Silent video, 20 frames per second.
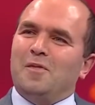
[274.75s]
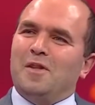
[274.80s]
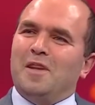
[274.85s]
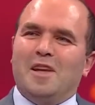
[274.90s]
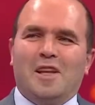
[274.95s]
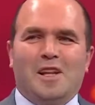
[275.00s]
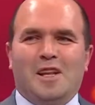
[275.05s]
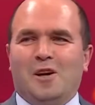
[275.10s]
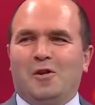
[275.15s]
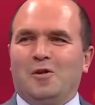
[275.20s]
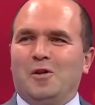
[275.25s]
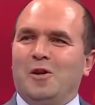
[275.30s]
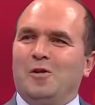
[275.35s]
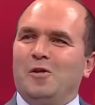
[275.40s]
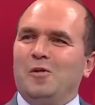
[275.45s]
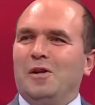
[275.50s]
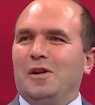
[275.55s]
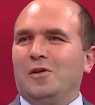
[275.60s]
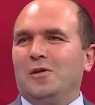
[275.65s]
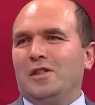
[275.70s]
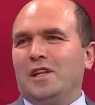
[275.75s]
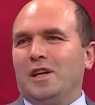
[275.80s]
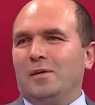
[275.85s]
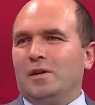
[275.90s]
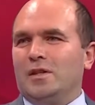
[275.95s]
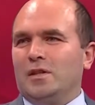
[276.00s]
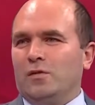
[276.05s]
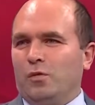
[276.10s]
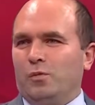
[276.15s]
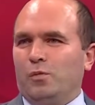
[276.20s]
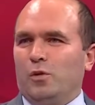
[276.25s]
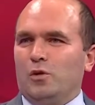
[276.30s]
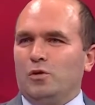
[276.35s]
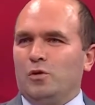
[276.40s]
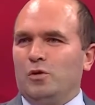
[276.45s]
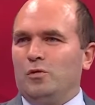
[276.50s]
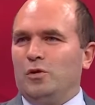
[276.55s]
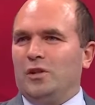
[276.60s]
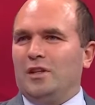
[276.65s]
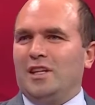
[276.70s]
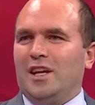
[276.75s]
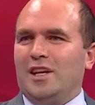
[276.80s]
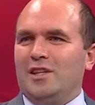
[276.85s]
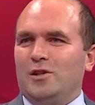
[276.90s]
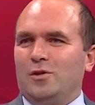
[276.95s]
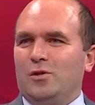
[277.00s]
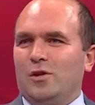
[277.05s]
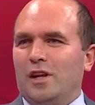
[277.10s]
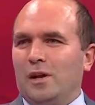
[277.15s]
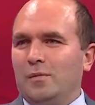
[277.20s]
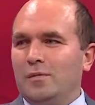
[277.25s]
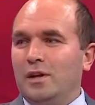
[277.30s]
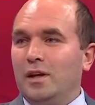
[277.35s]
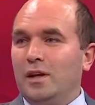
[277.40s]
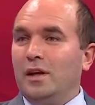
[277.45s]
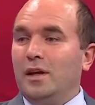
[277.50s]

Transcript: illa oraya kulübe gönderemez. Futbolcunun burada tercihi de önemli.